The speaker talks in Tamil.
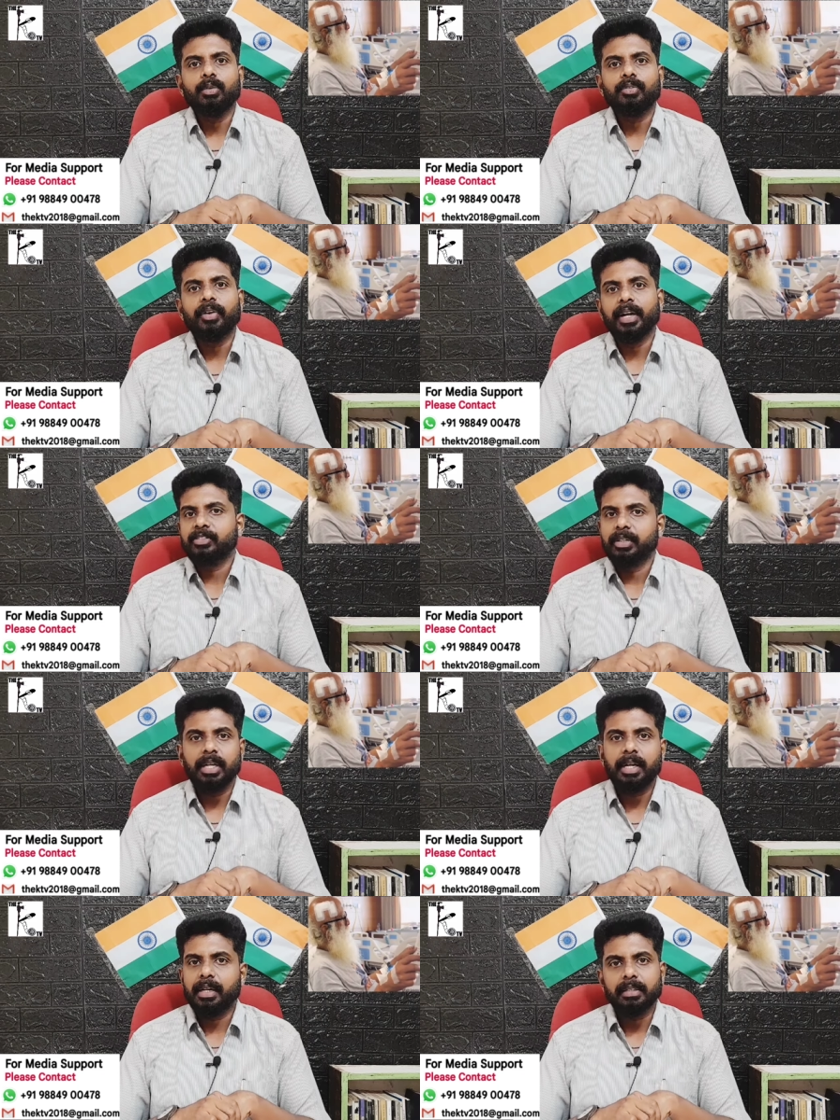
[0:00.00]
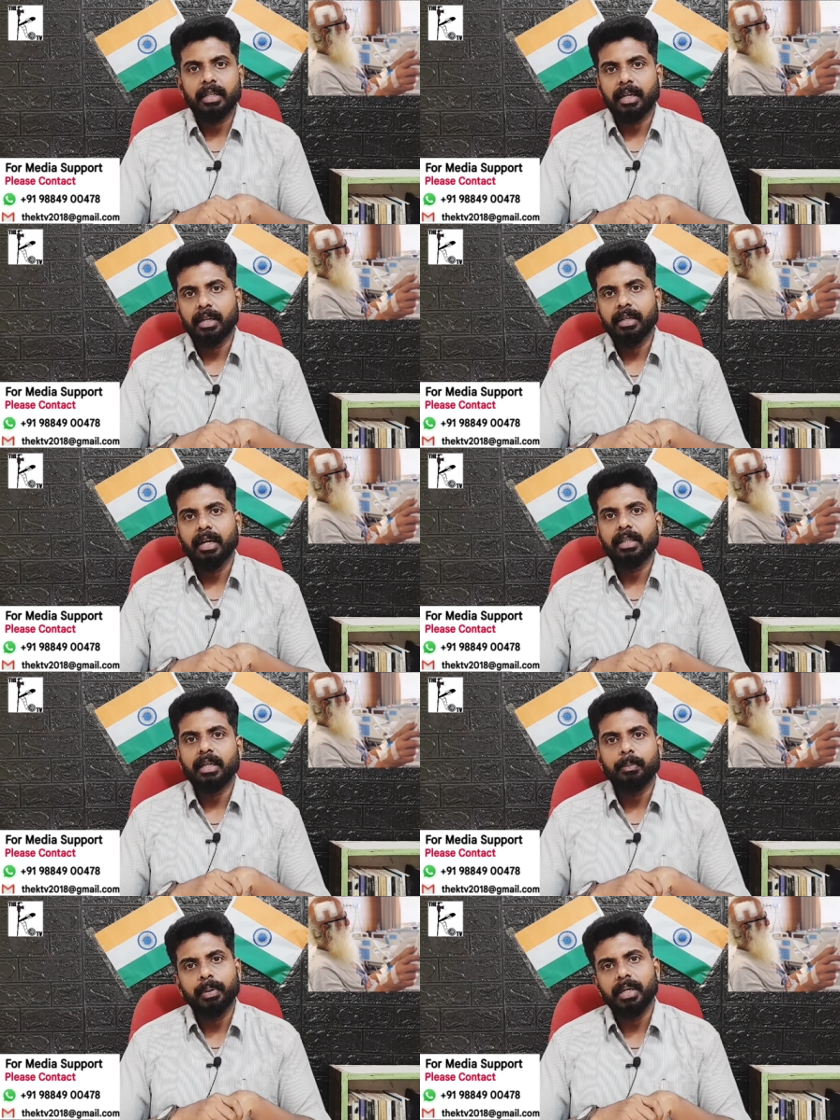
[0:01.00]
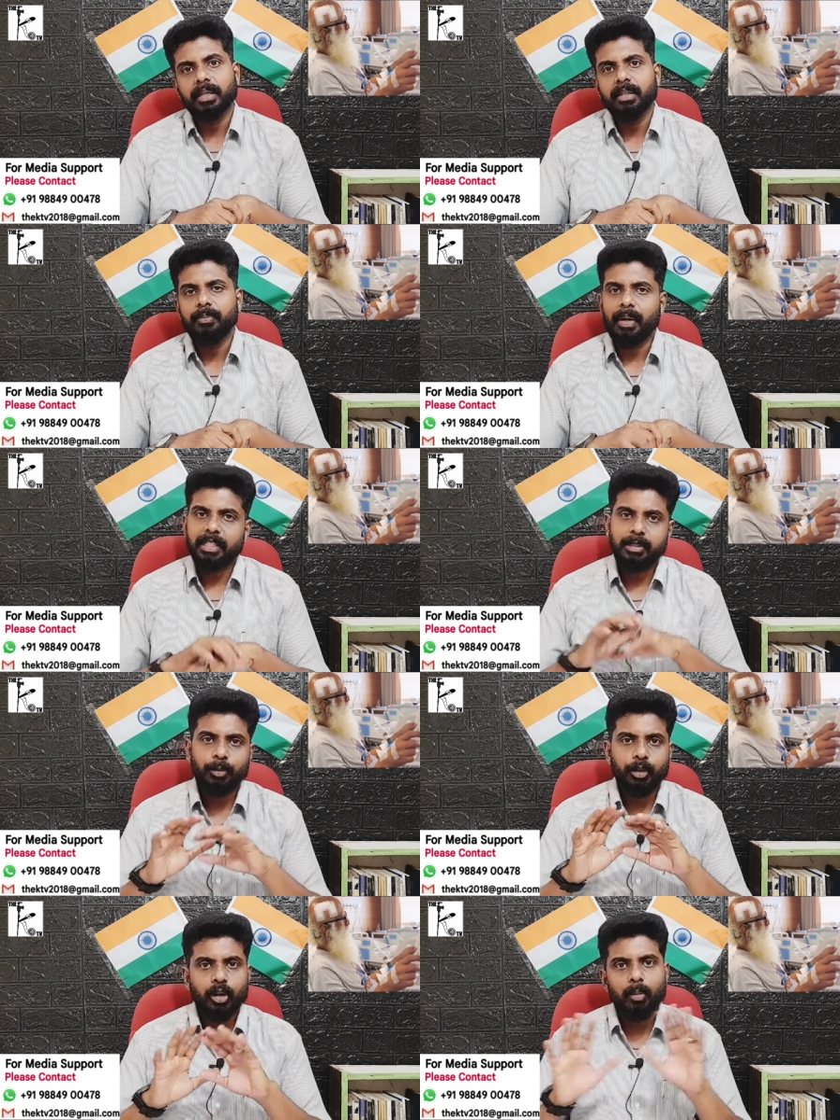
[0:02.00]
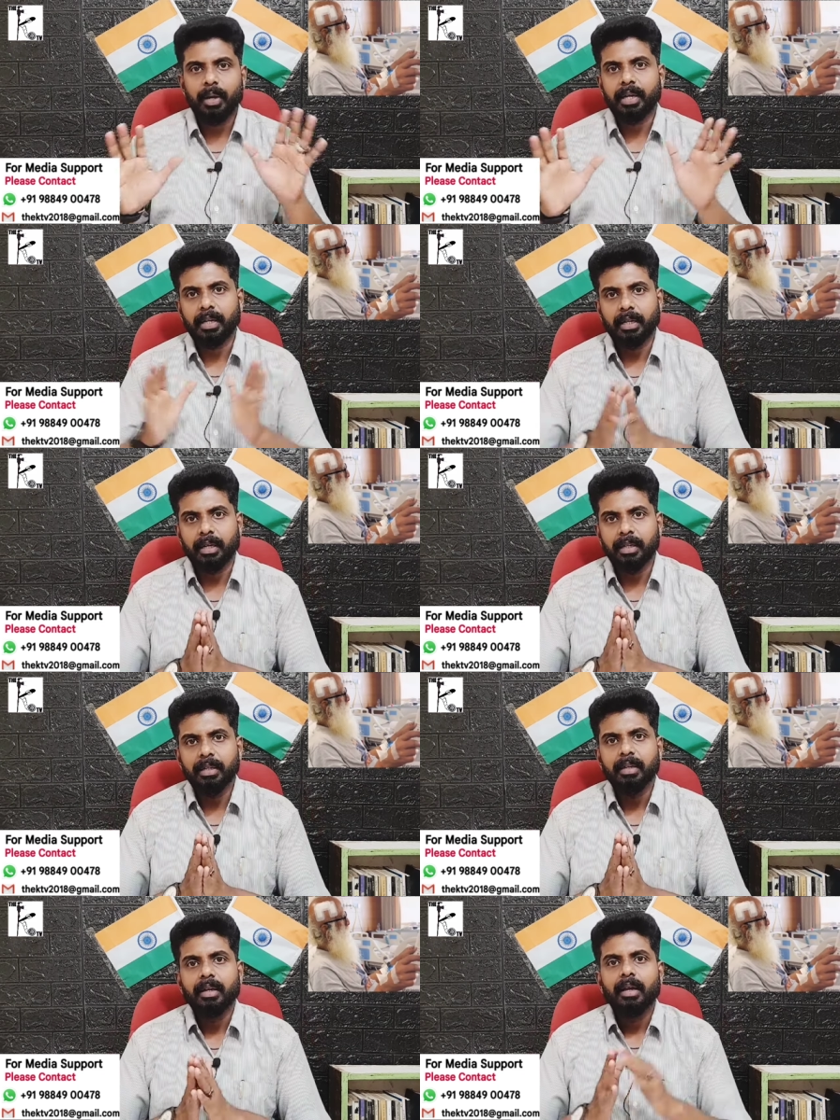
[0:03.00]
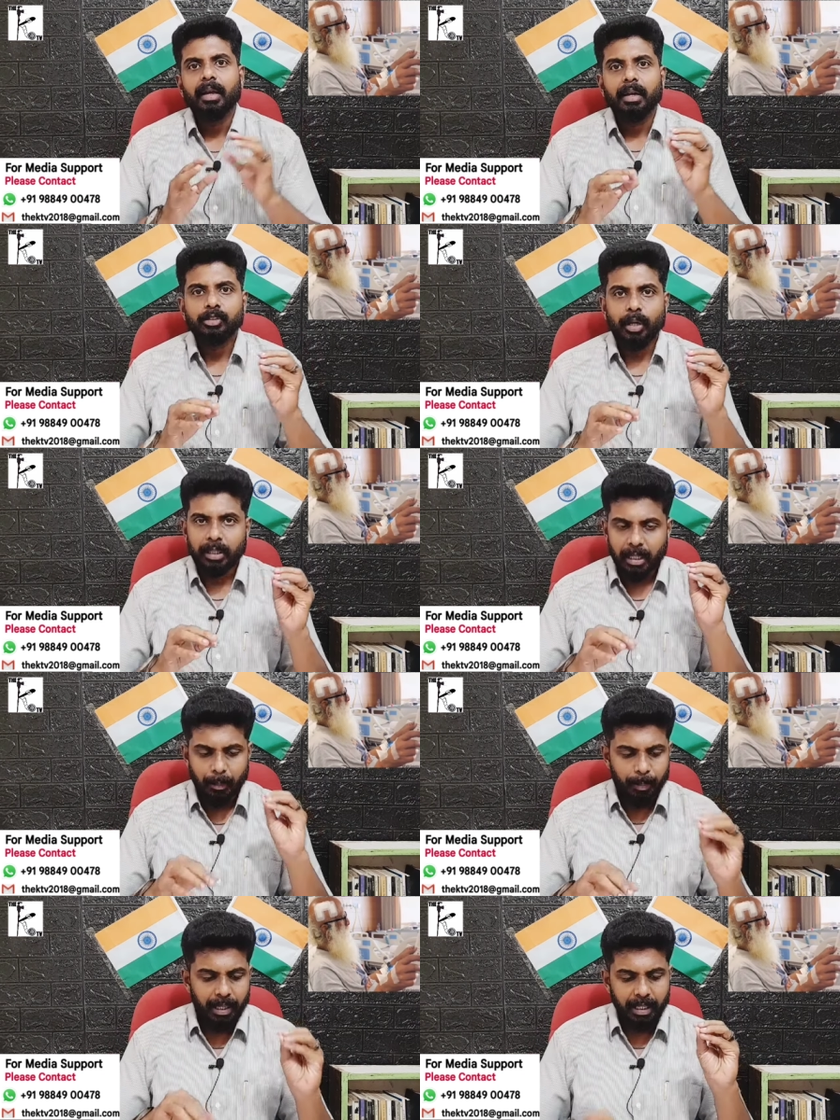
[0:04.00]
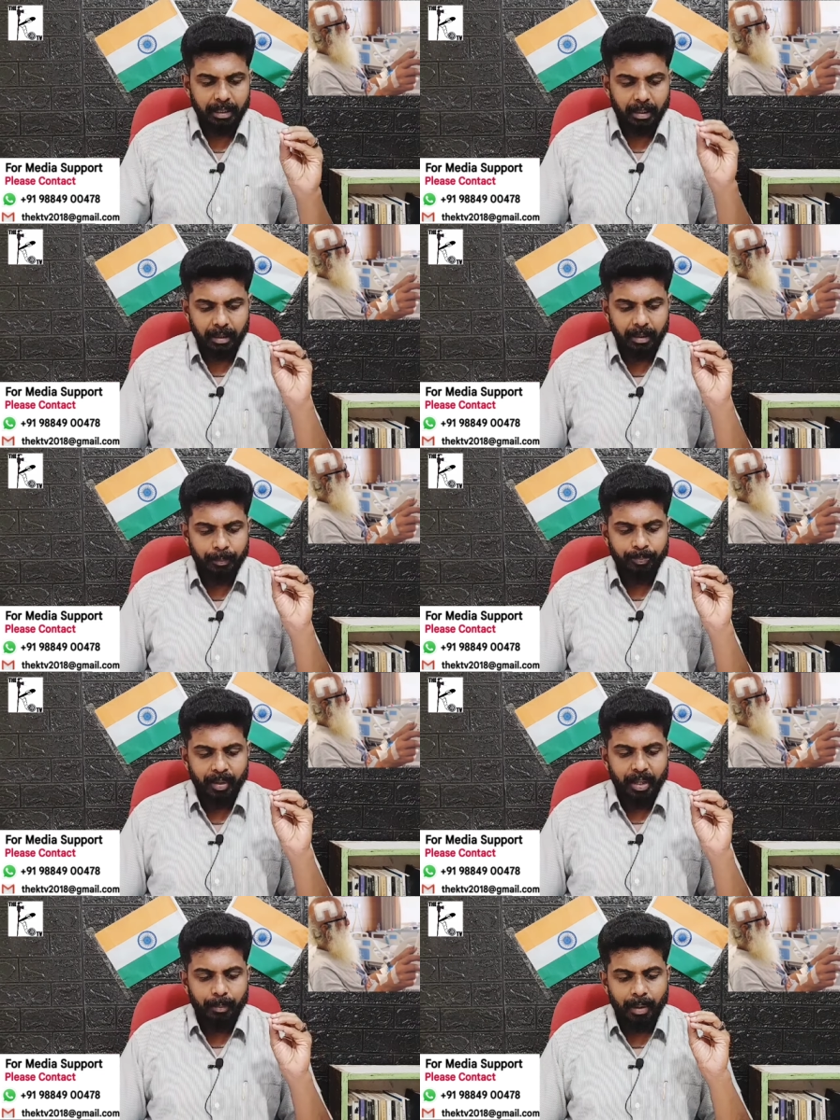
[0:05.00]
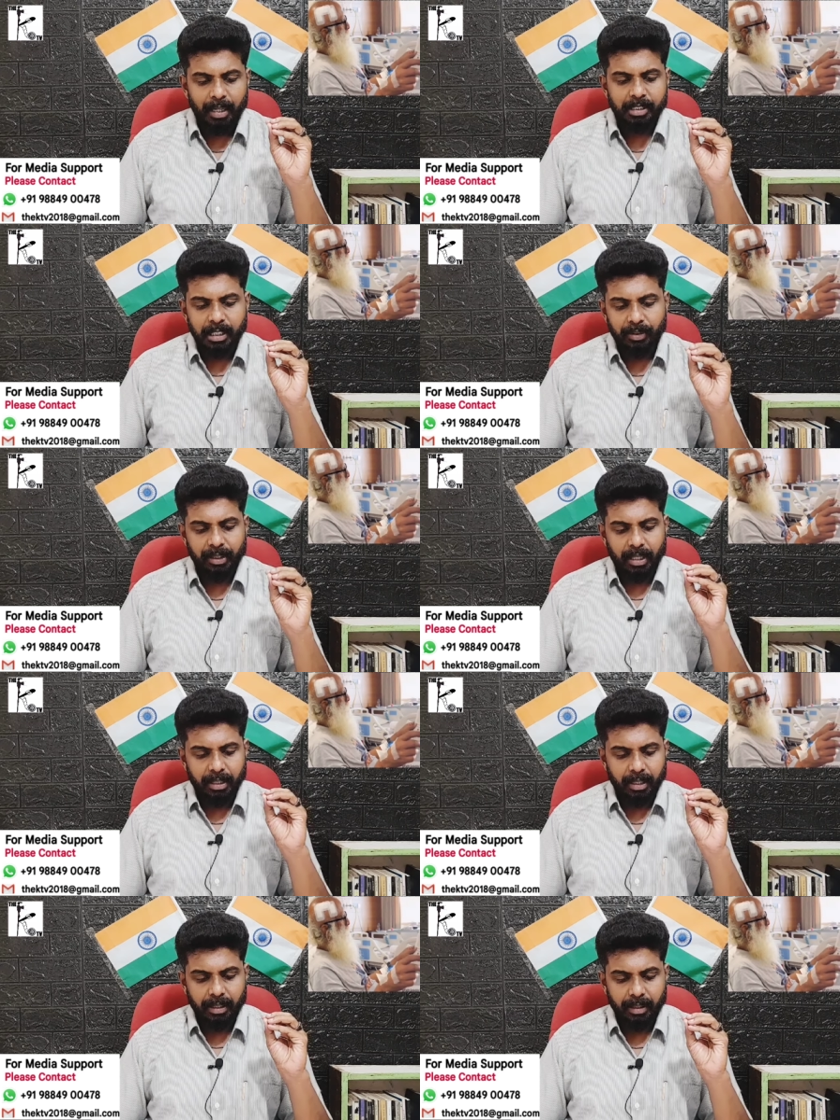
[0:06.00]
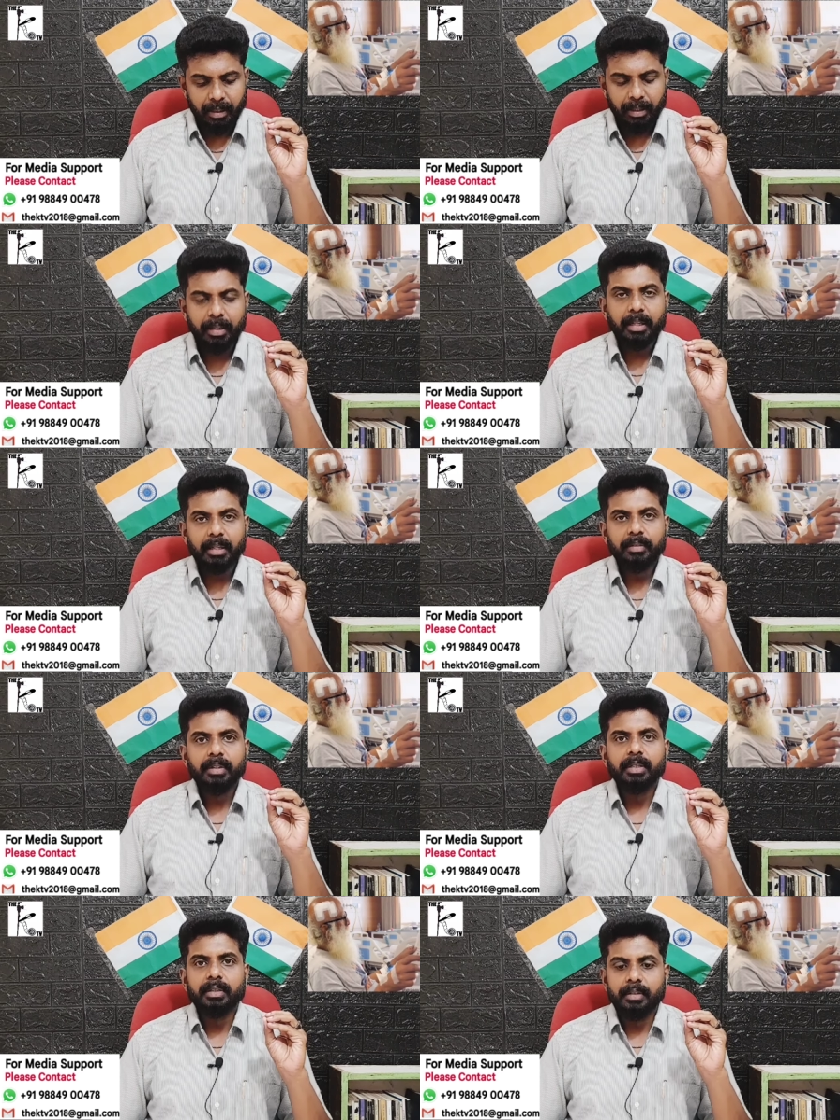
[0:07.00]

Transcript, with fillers: ஒரு ஃபைவ் டேஸ் வென்டிலேட்டர் இருந்திருக்காரு அதற்கு பிறகு பிளாஸ்டிக் போட் நார்மல் ஆகிட்டு இருக்காரு ஸோ அதற்கு பிறகு தான் மார்ச் இருபதாம் தேதி அன்னைக்கு இந்த